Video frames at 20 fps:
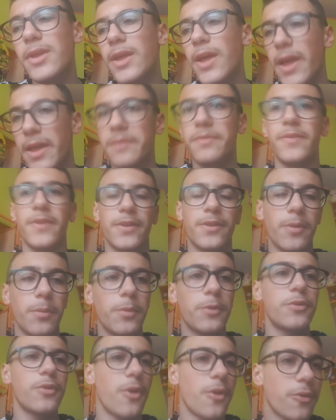E infatti ho
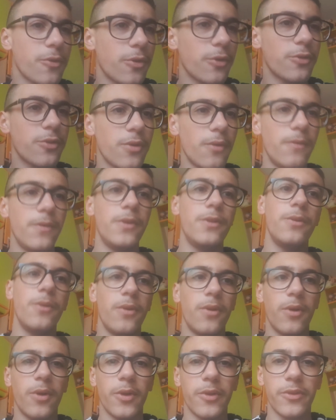messo lo scorso video,
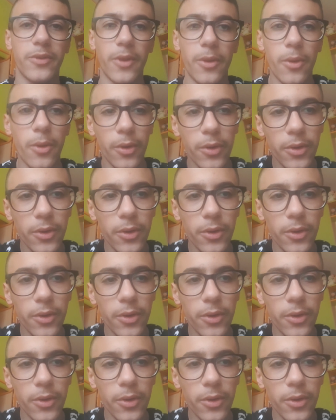ora stanno